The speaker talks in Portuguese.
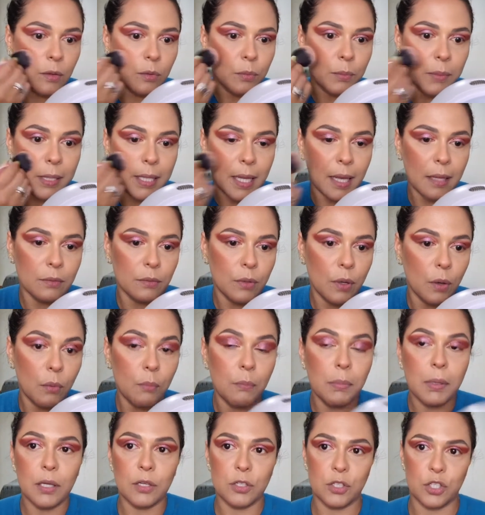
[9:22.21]
iluminado é
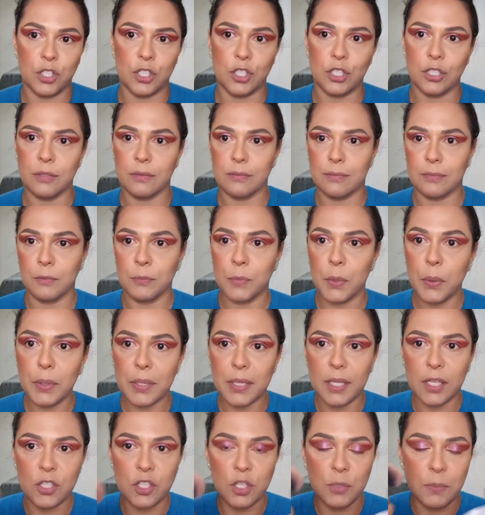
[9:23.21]
o blush, no meu
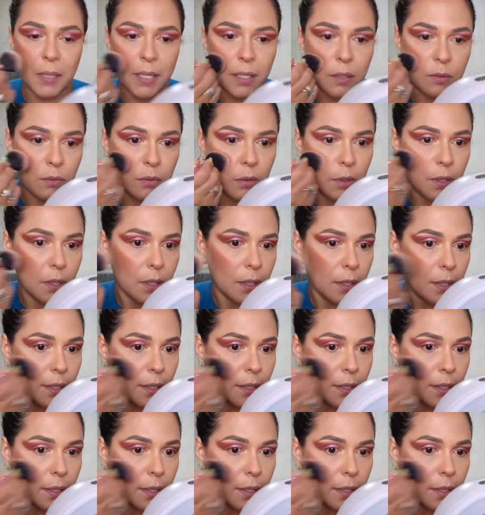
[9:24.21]
entendimento.